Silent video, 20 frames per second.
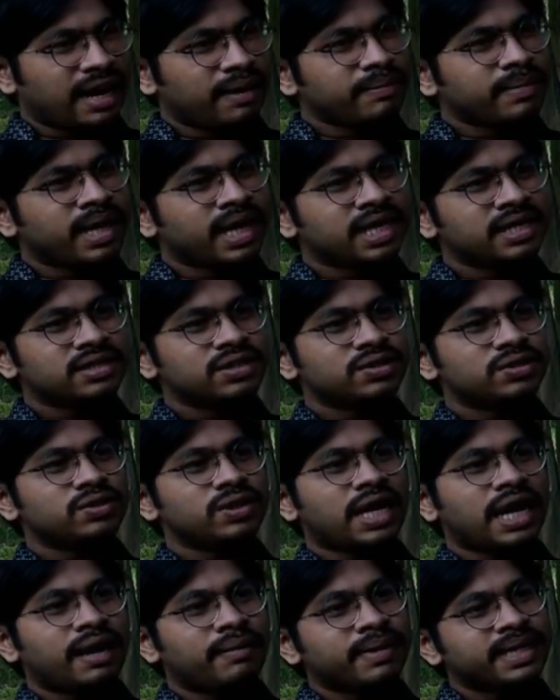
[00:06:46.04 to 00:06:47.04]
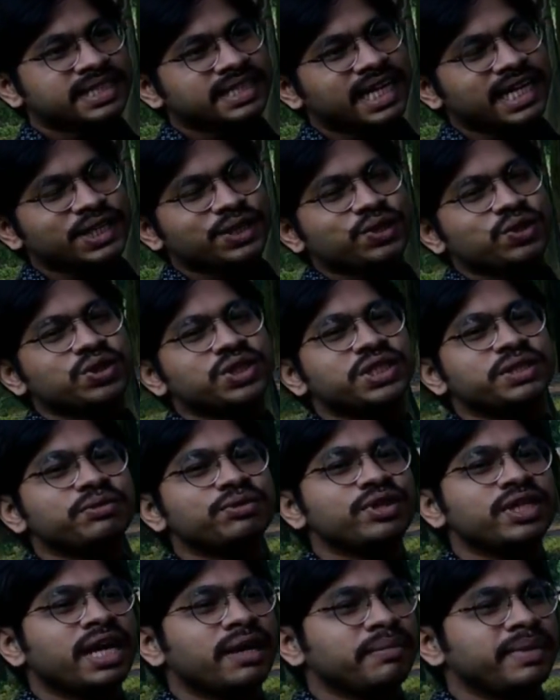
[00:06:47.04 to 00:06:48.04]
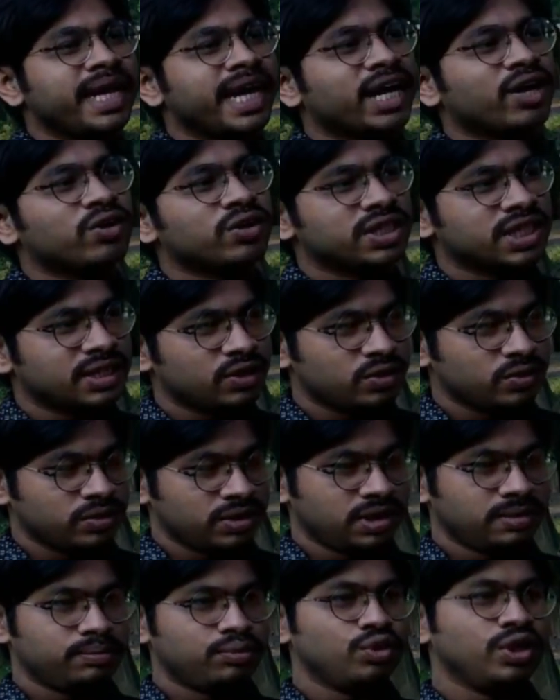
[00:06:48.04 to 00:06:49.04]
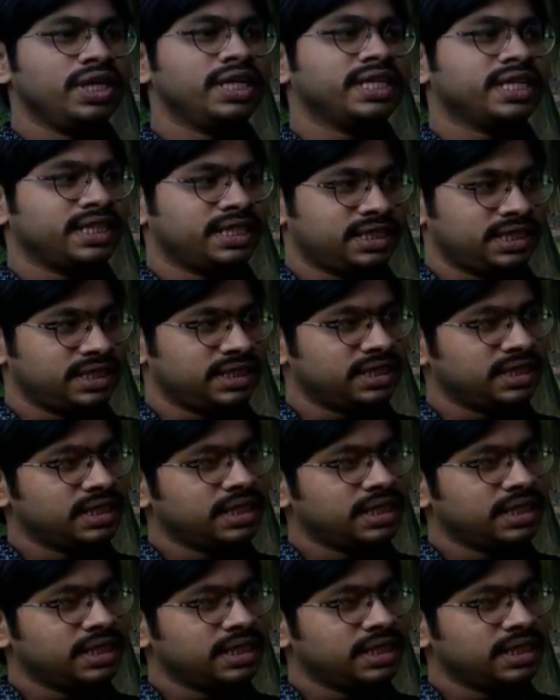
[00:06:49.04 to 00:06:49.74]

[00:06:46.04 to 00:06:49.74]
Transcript: আমার আমার ছাত্র জীবনে আমি এগারোটা বই লিখেছি